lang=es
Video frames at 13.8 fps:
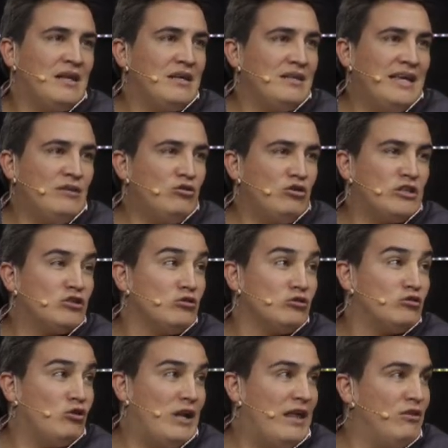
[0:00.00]
llanto
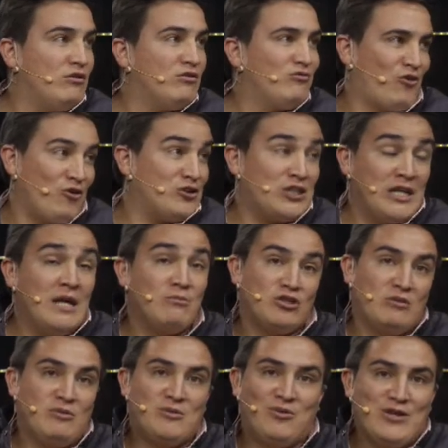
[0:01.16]
desconsolado. Todos teníamos el
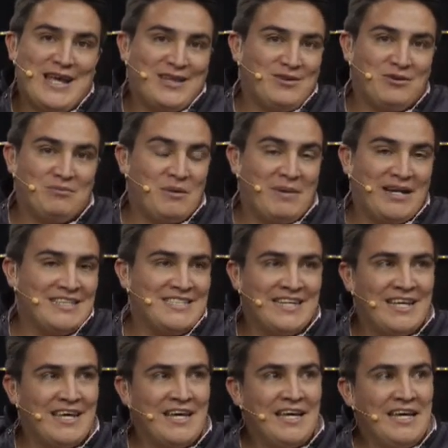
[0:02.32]
mismo llanto, me parece
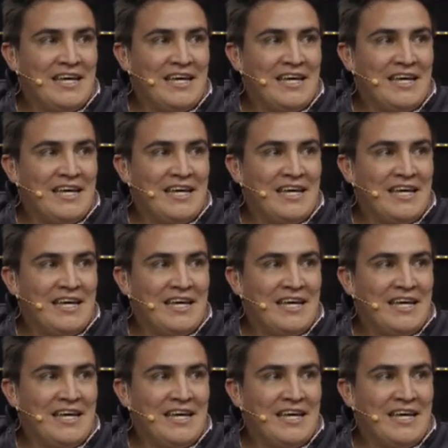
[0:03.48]
que...